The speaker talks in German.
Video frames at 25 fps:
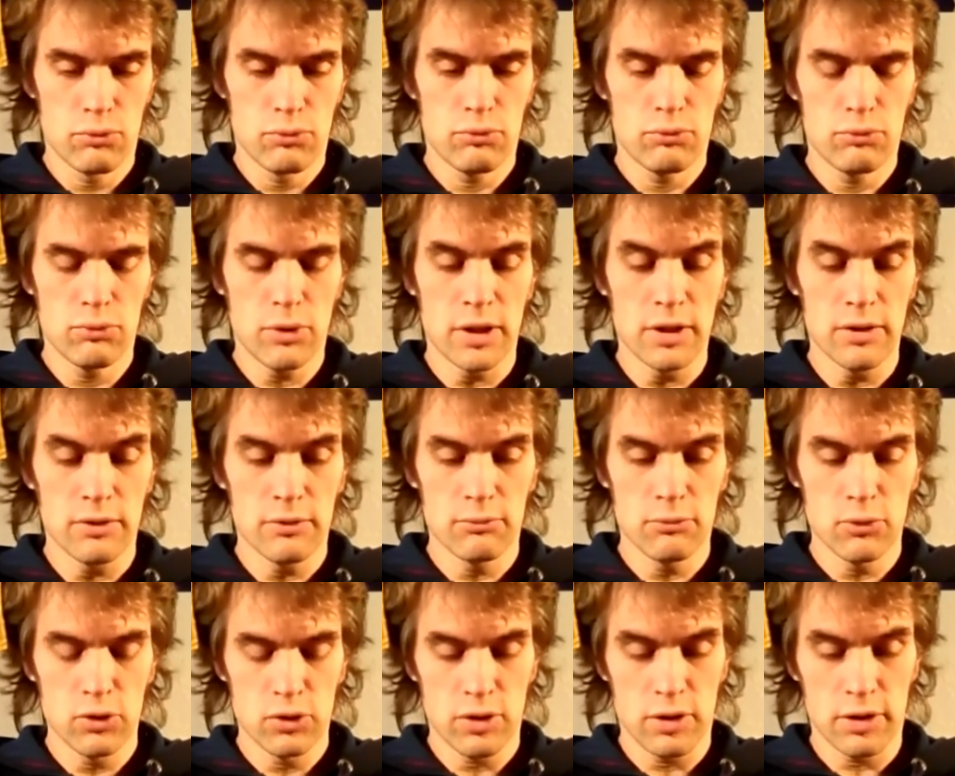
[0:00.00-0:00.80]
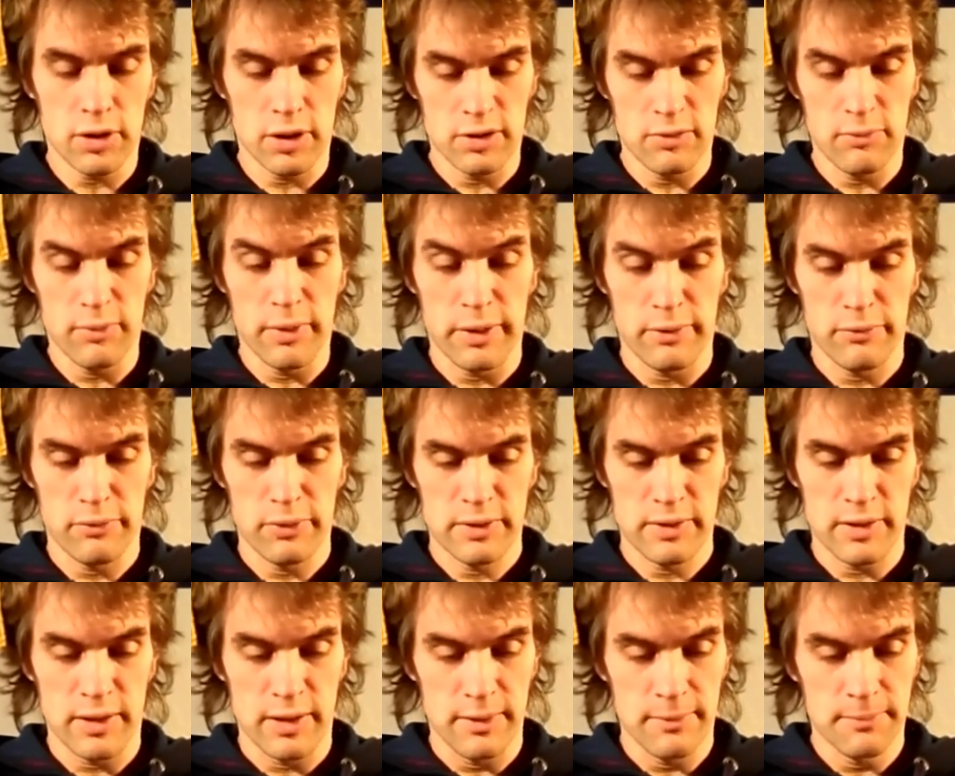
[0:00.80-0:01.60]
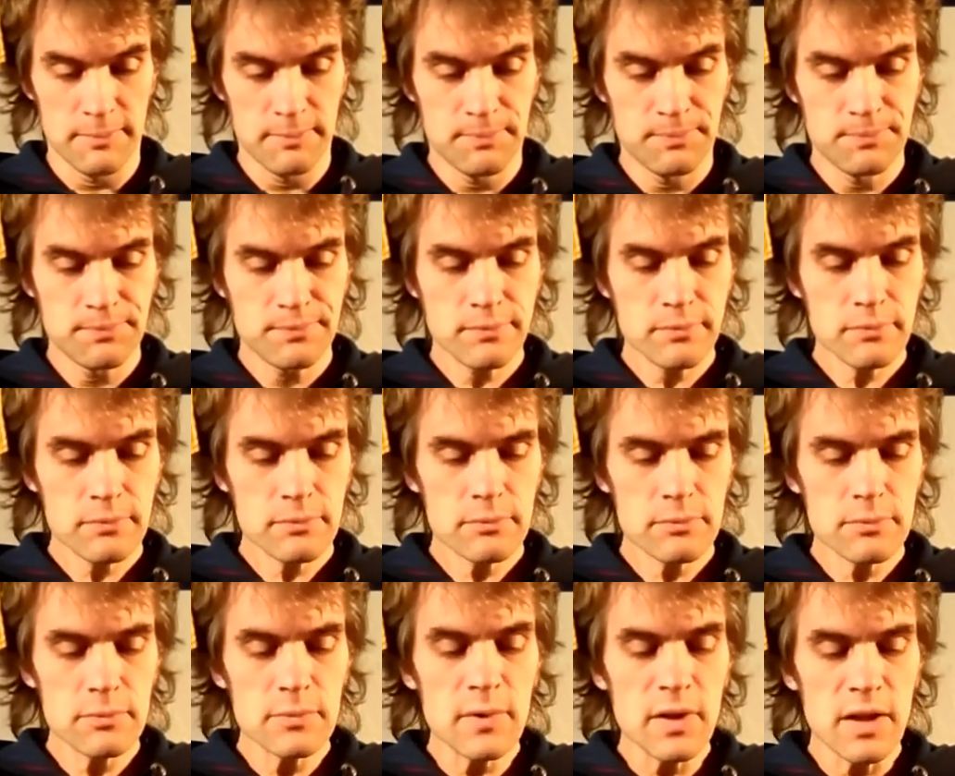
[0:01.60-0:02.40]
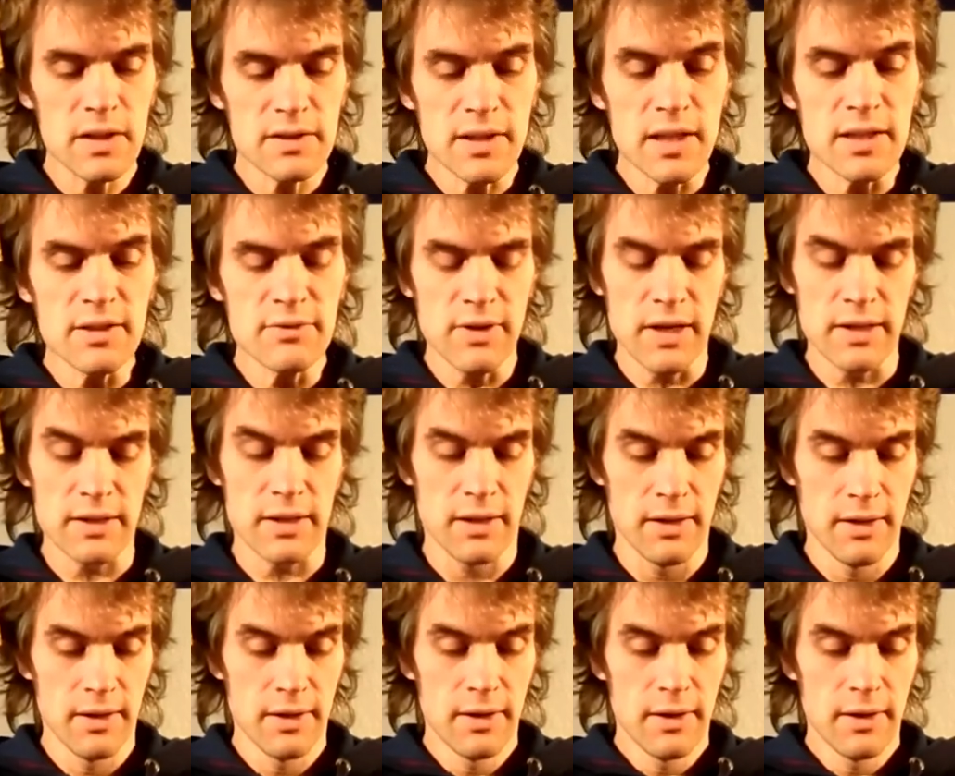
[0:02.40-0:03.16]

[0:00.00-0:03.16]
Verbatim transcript: man muss da ganze Menge für zahlen. Jetzt geht's weiter.